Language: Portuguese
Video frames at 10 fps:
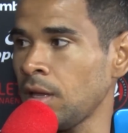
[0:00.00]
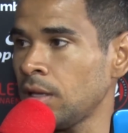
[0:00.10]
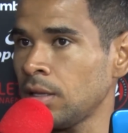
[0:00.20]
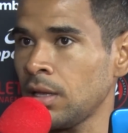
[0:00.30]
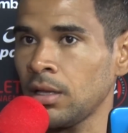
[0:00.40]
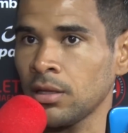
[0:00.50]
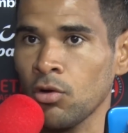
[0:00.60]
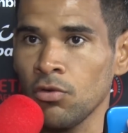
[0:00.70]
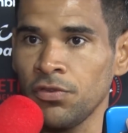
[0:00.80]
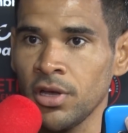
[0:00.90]
tá, tá, tá
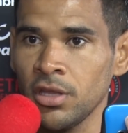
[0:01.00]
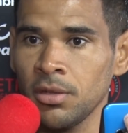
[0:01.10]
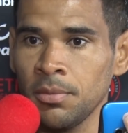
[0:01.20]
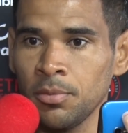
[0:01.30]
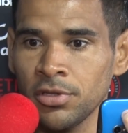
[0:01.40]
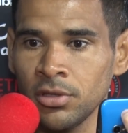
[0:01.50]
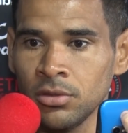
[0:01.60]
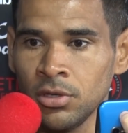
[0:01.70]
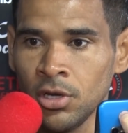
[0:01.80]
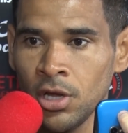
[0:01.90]
confiante em busca
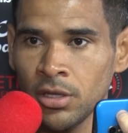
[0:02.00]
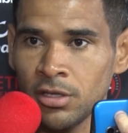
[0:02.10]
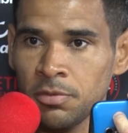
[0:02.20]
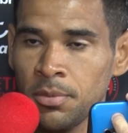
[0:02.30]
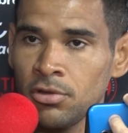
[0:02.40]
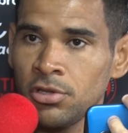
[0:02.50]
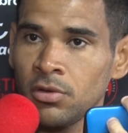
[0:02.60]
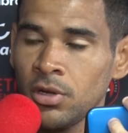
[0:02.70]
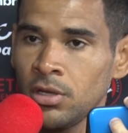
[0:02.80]
do, desse primeiro título